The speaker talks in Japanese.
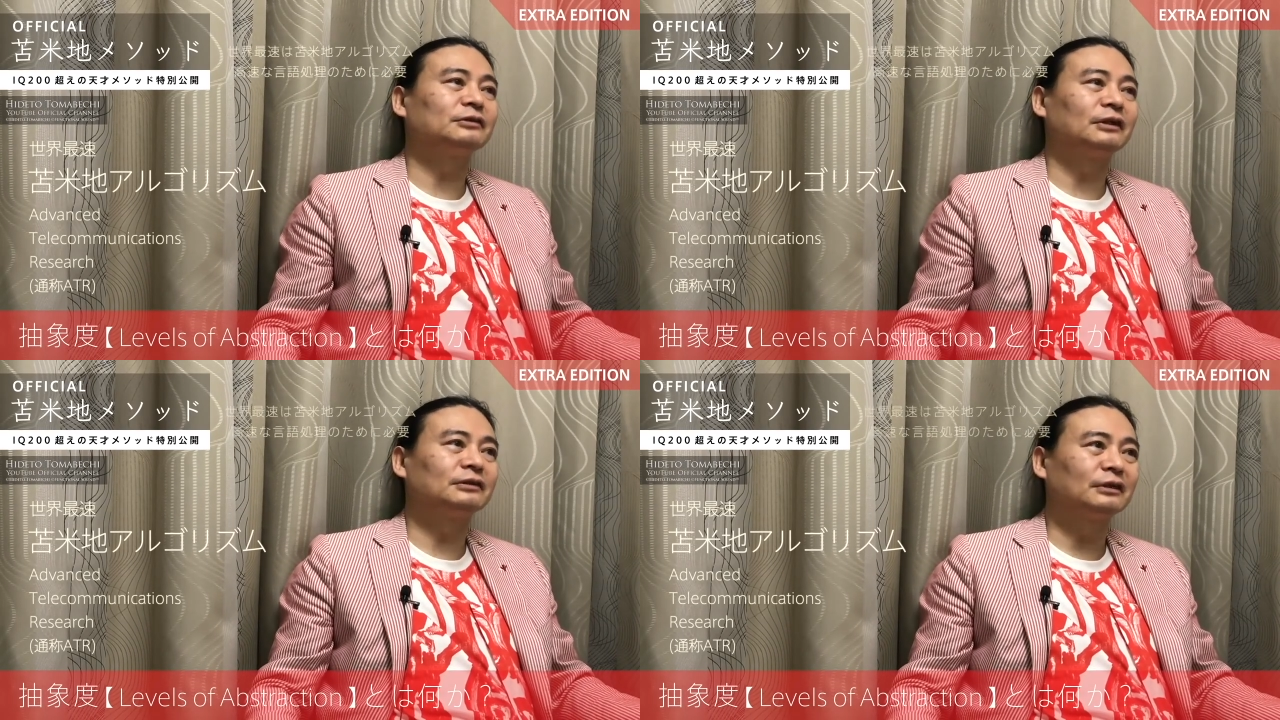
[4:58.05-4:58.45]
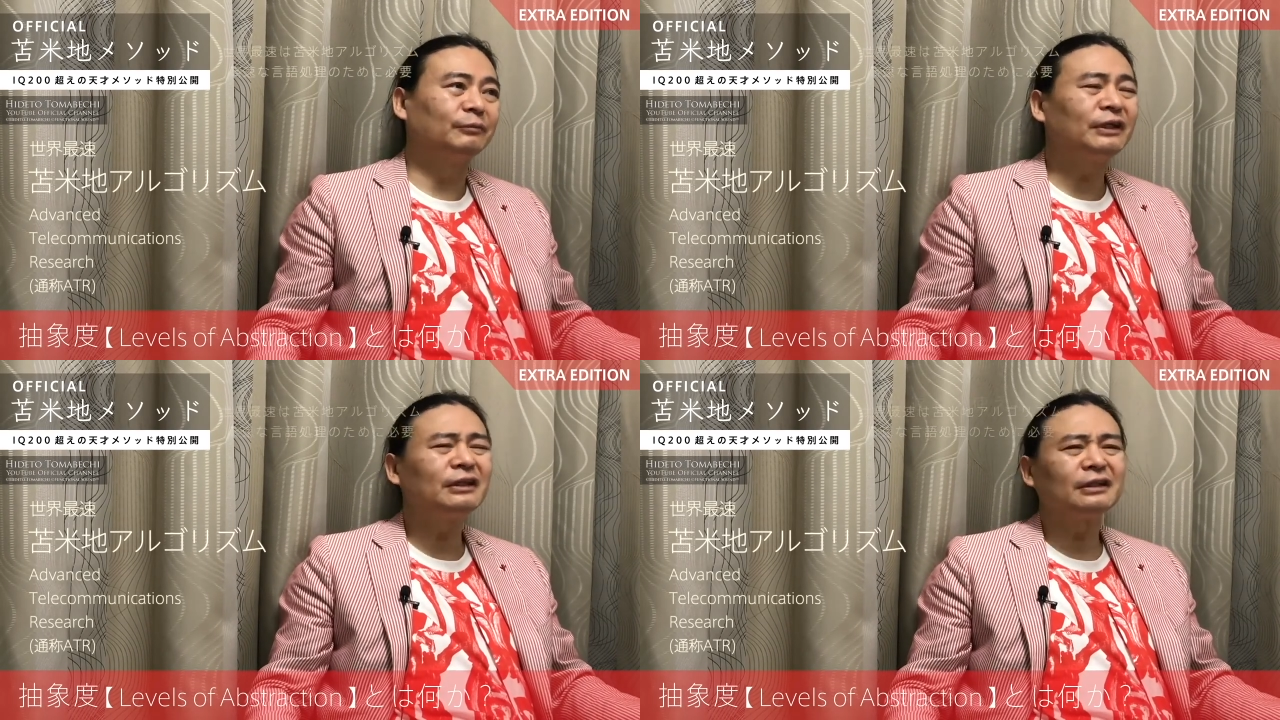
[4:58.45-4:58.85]
たやつが
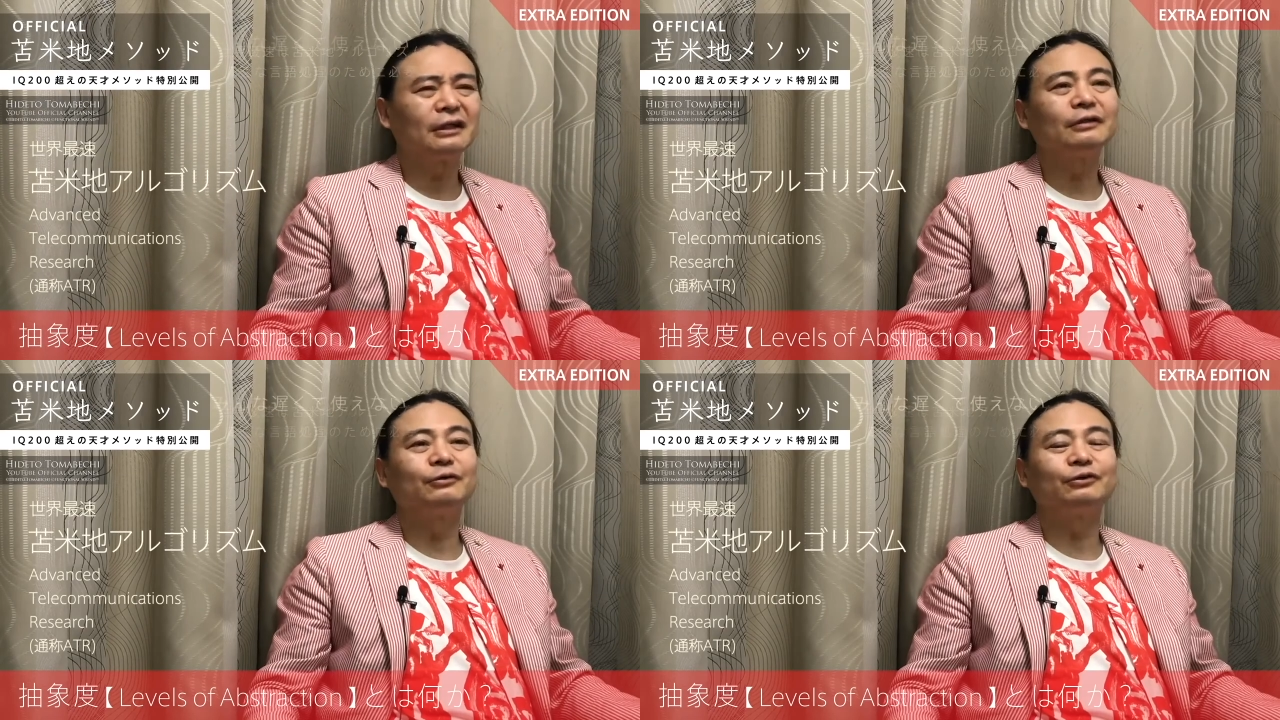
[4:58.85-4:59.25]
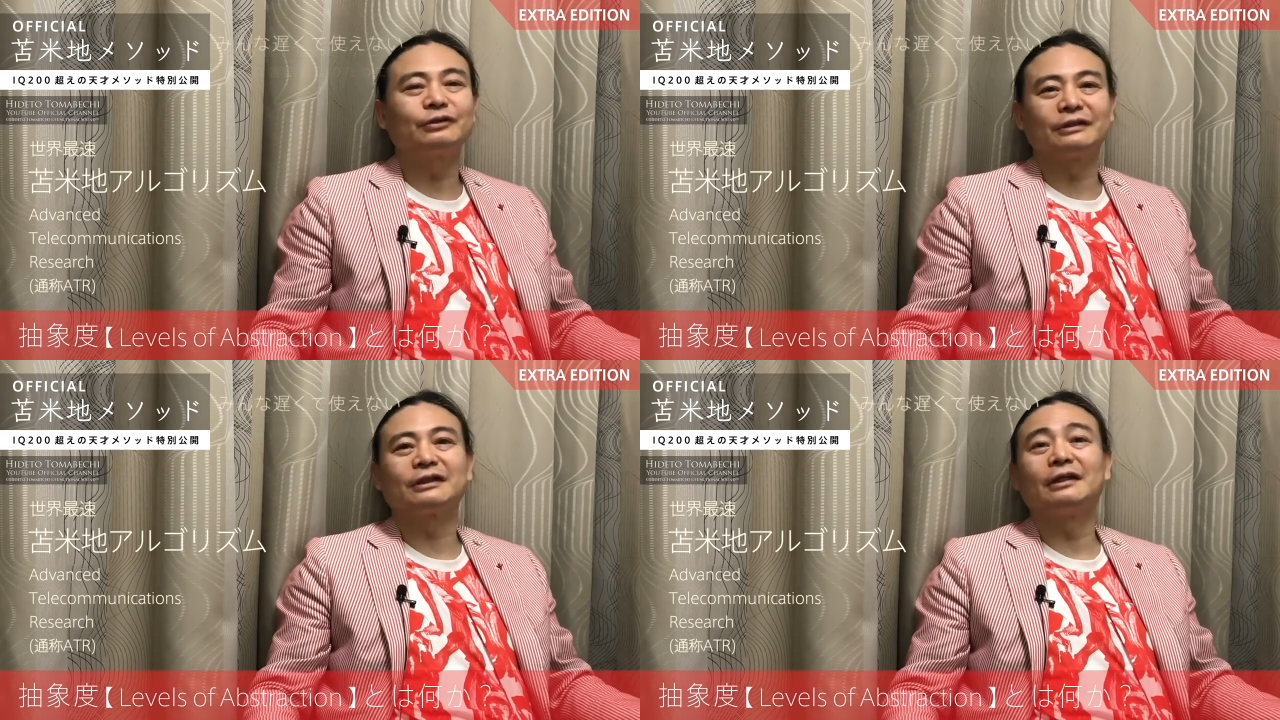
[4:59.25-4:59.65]
みんな遅
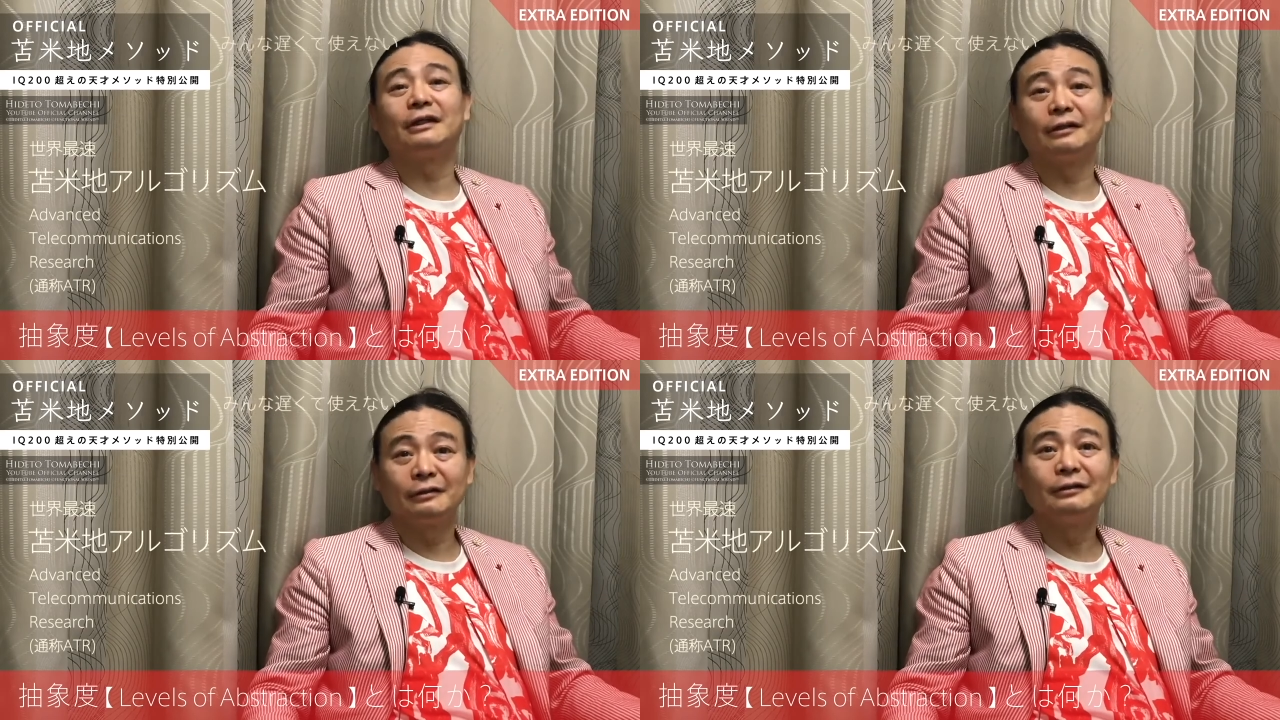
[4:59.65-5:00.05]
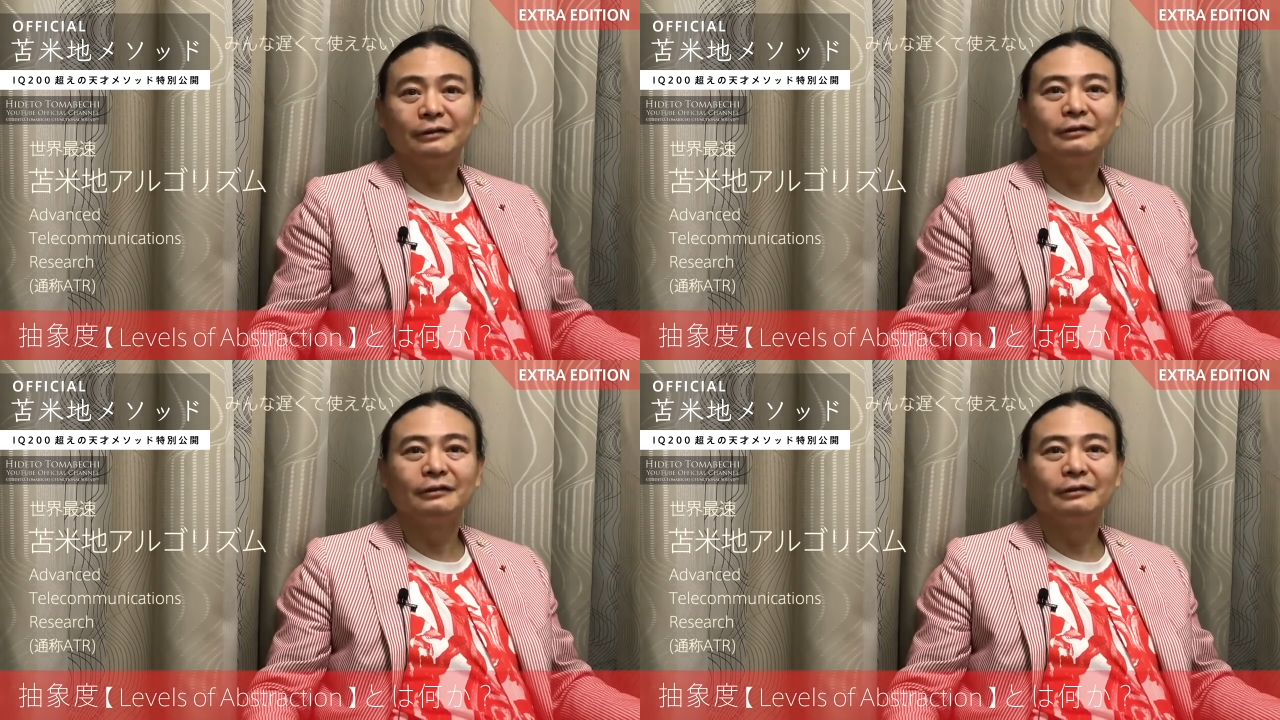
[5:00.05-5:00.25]
くて使えないんだよ。